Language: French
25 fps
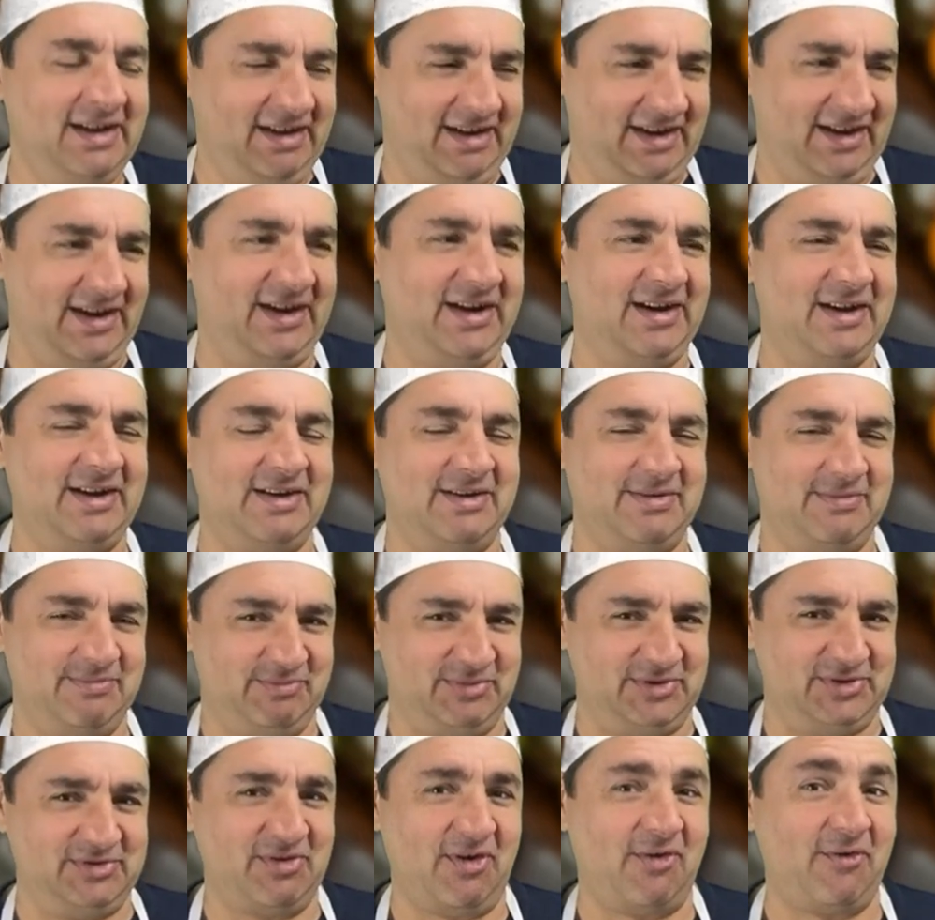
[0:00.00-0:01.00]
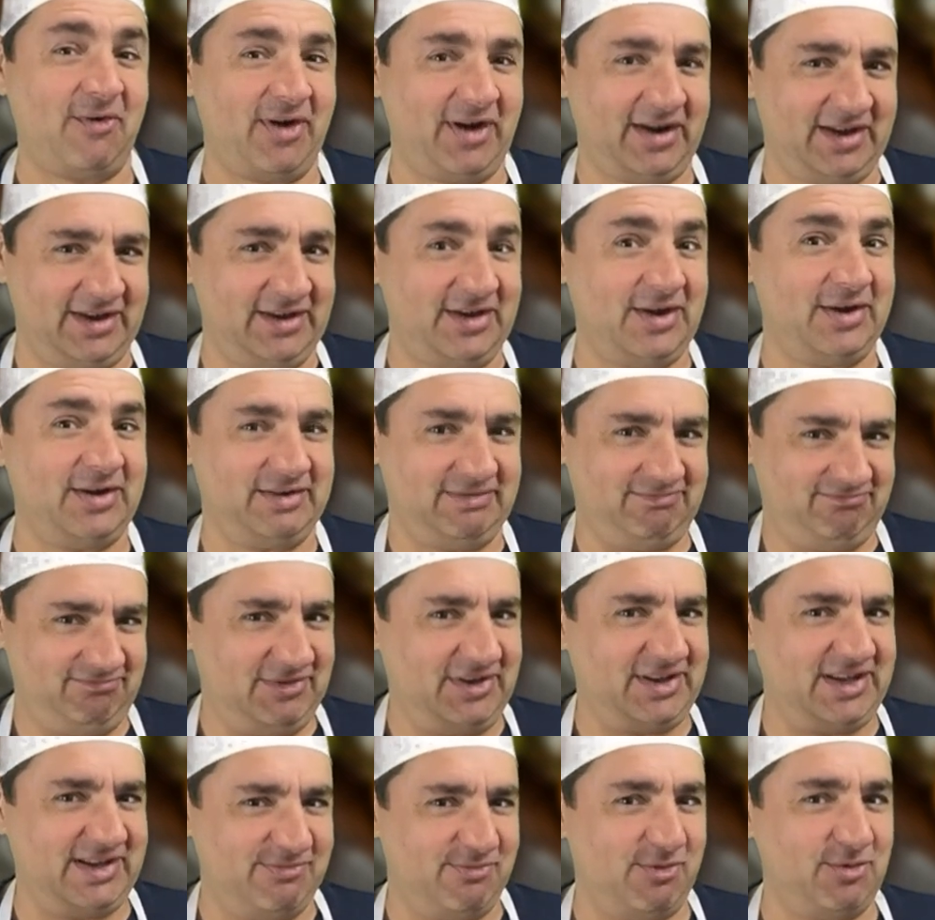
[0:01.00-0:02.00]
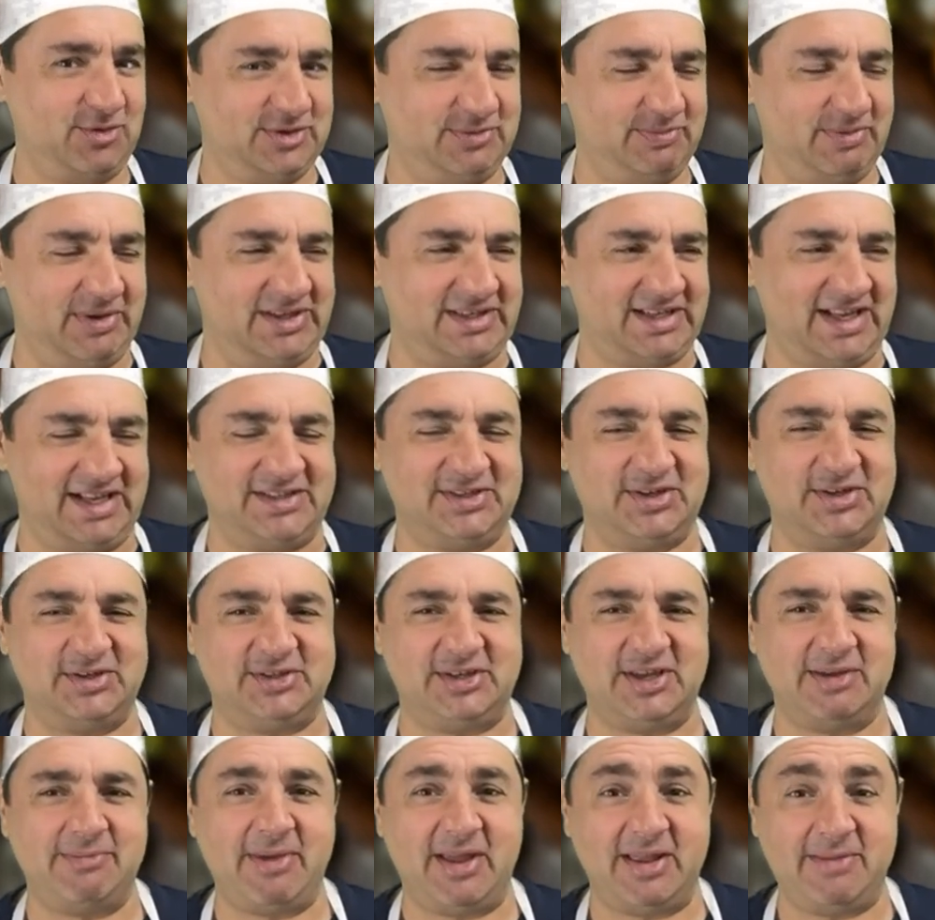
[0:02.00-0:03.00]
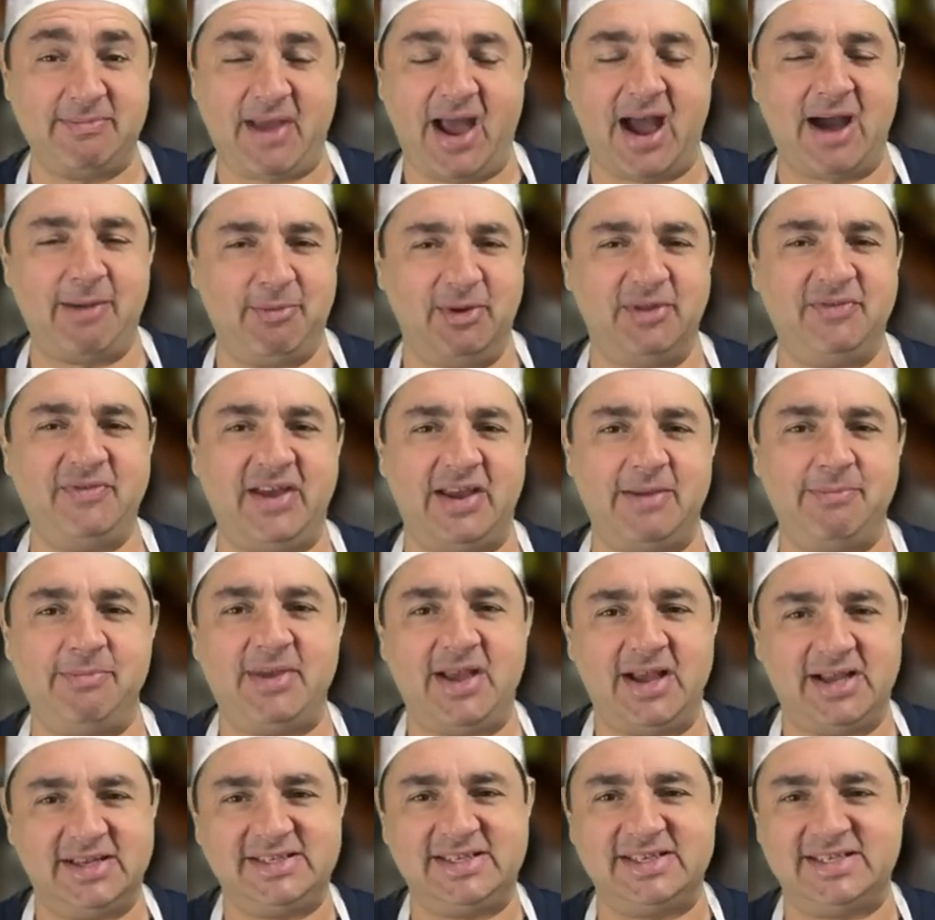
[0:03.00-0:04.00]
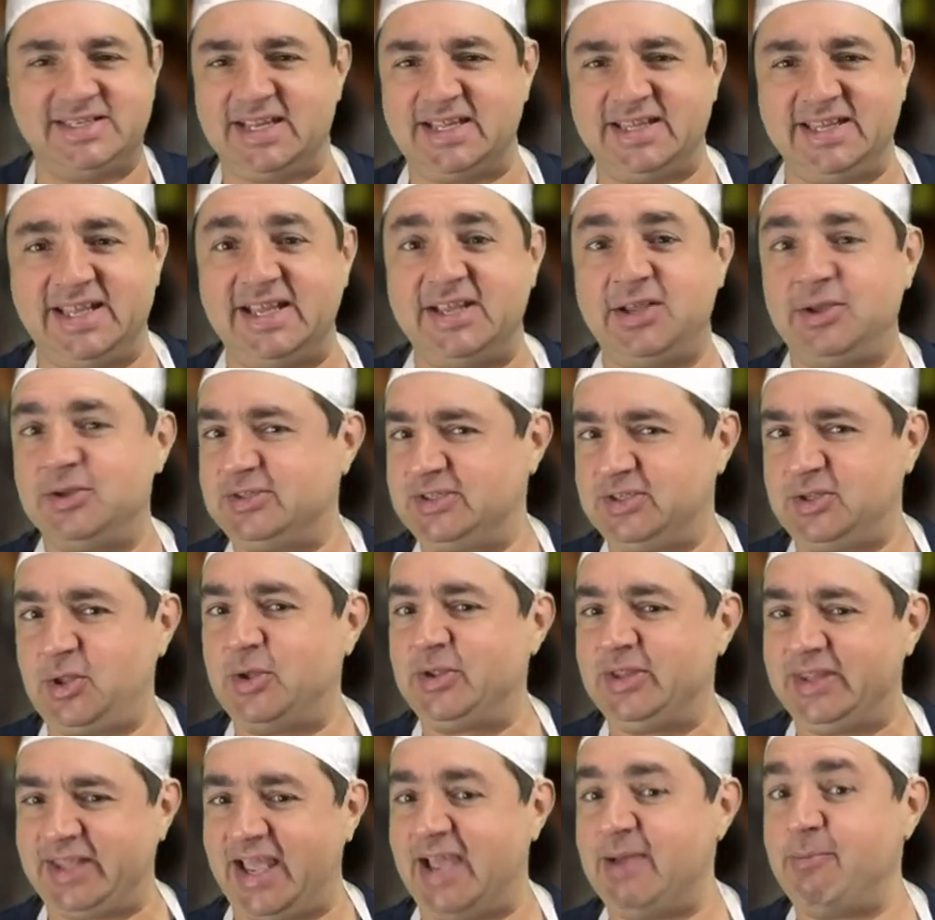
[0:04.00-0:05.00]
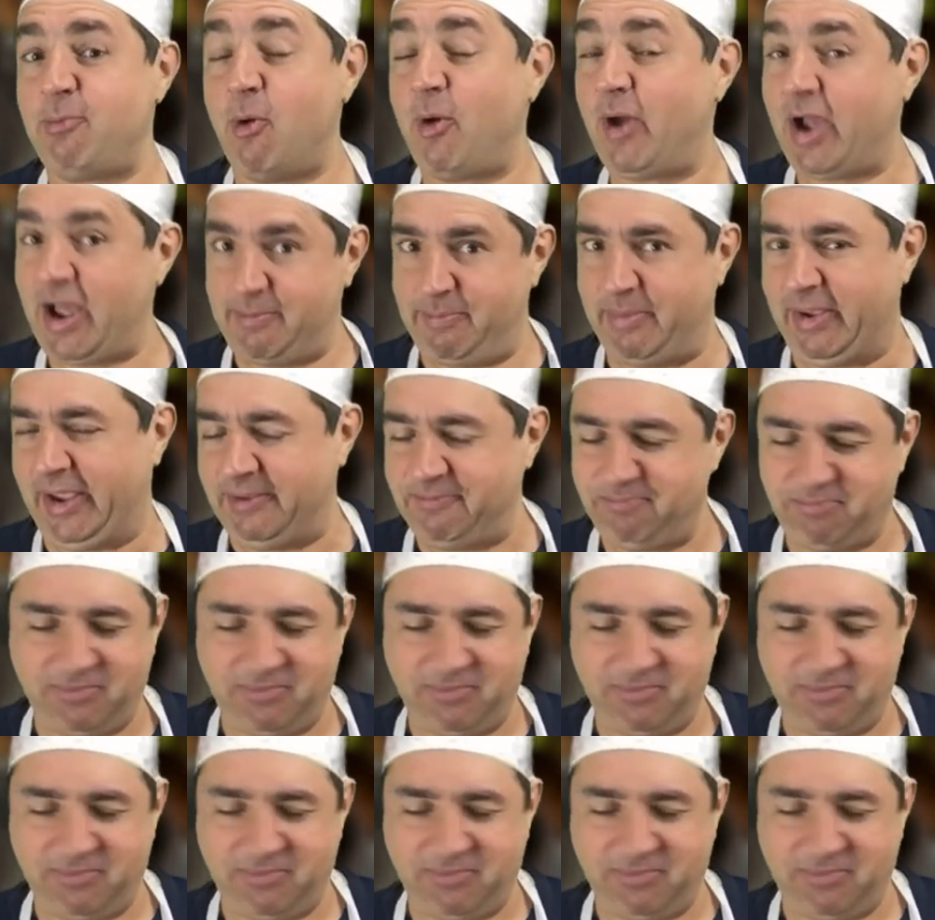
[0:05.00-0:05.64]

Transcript: Euh, tu vas voir, il y, a, des beaux spéciales cette semaine, mais en bas de 20$, c'est certain que c'est un très bon rappel.